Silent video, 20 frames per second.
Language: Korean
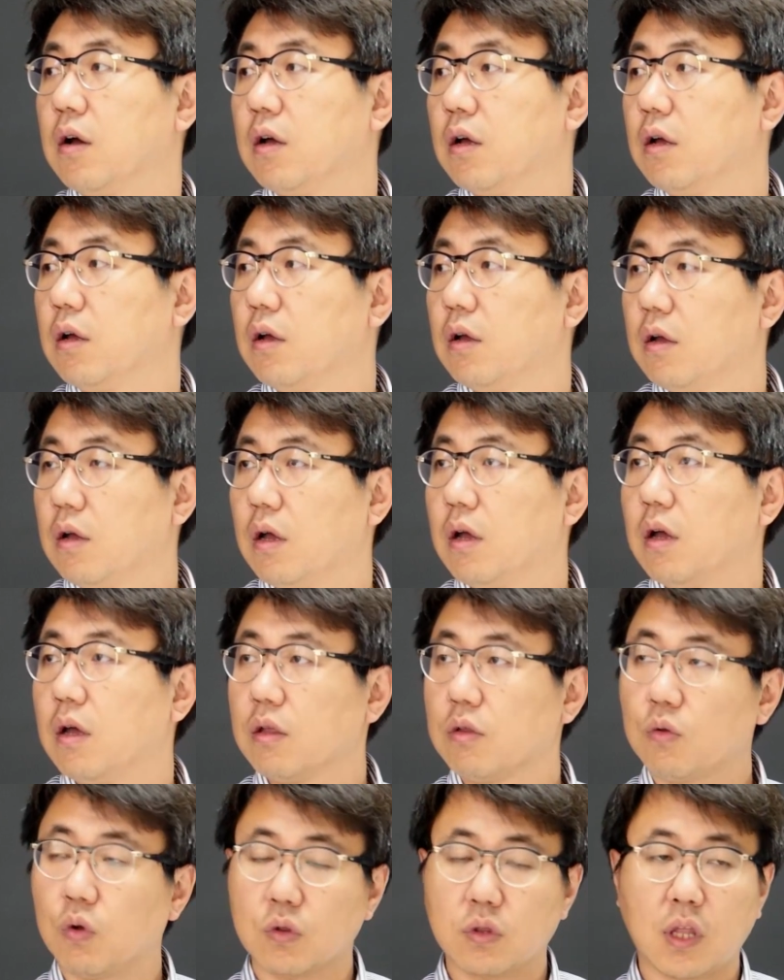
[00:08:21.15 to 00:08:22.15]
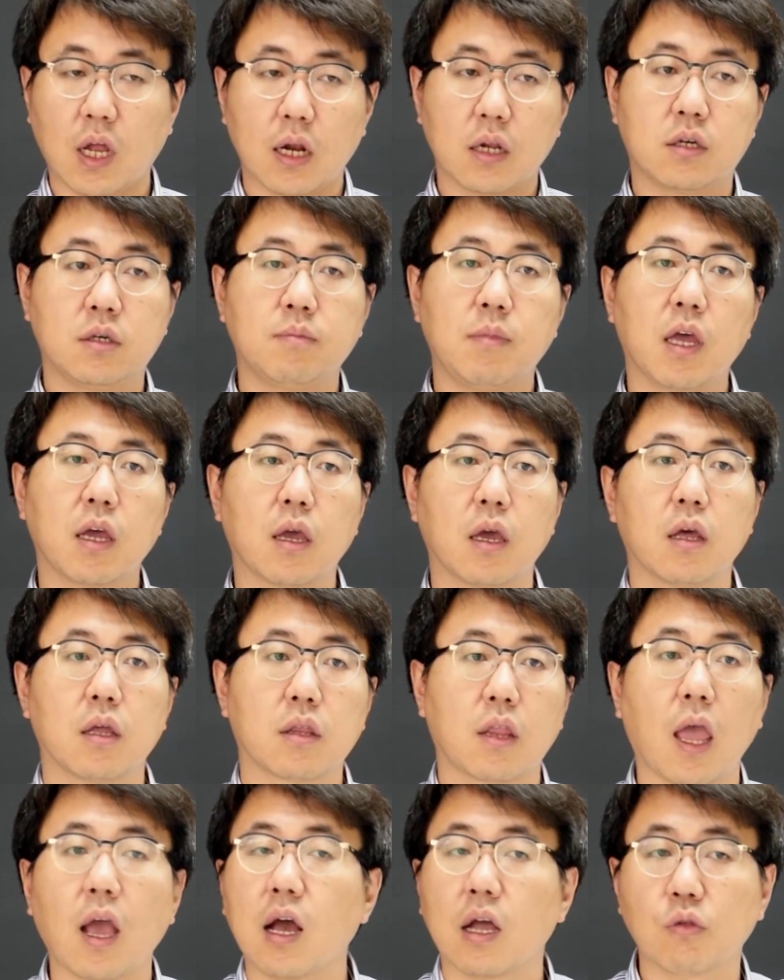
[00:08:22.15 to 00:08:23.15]
그렇죠. 네, 토탈 네. 금액에
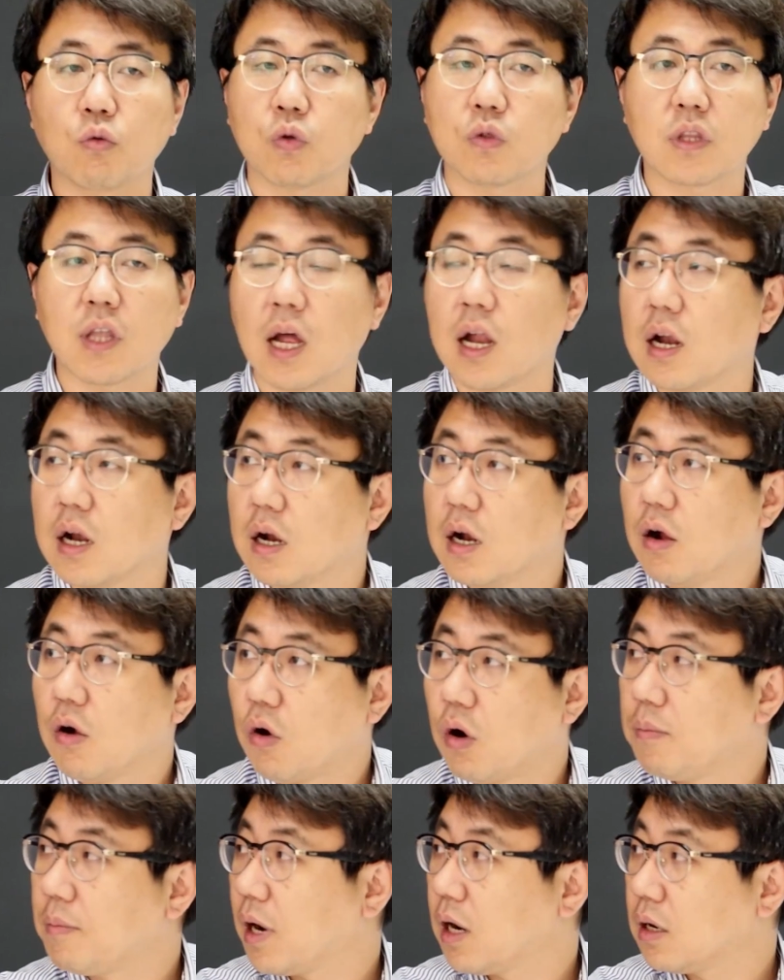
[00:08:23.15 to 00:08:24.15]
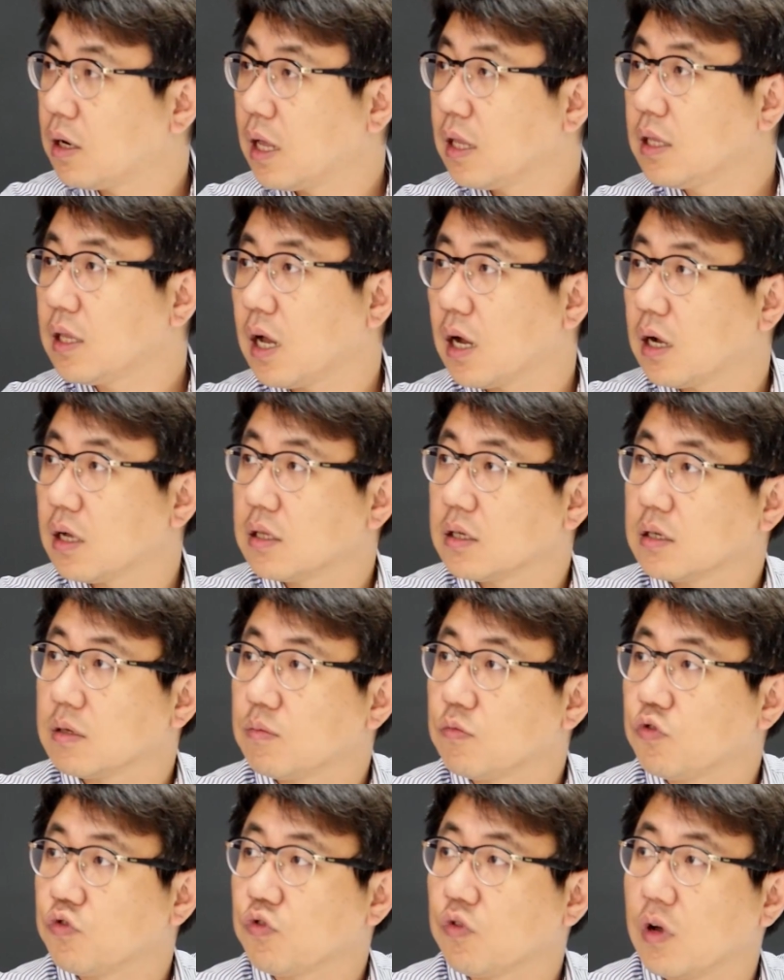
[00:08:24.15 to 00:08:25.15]
내가 토탈 얼마를 냈냐가 네.
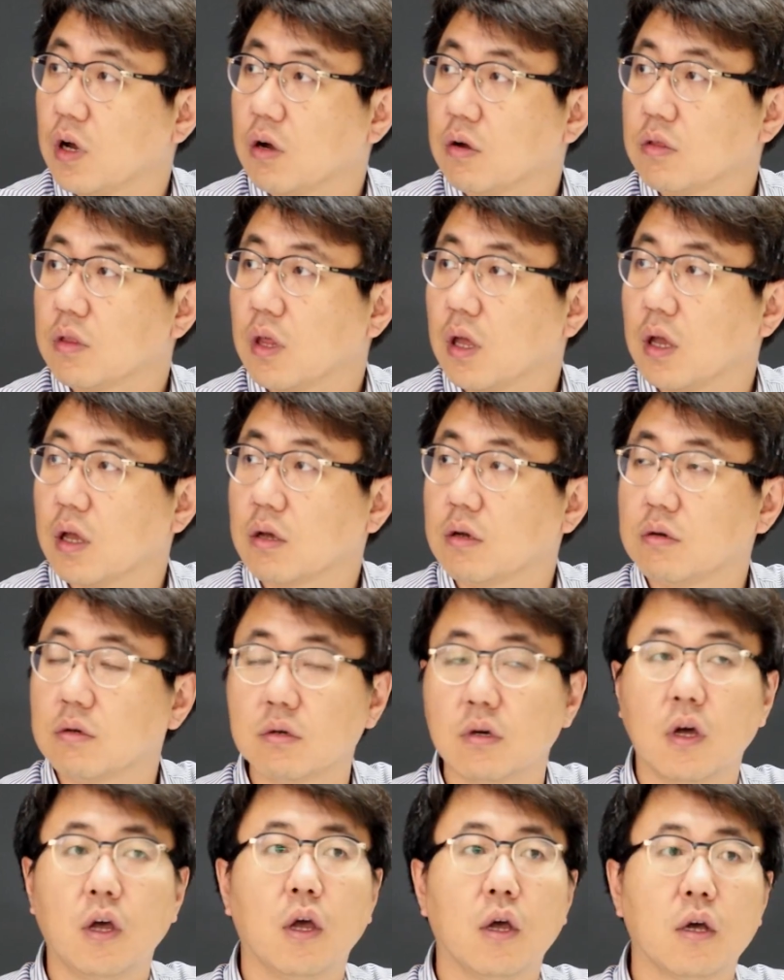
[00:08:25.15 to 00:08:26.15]
지금 중요한 건데, 그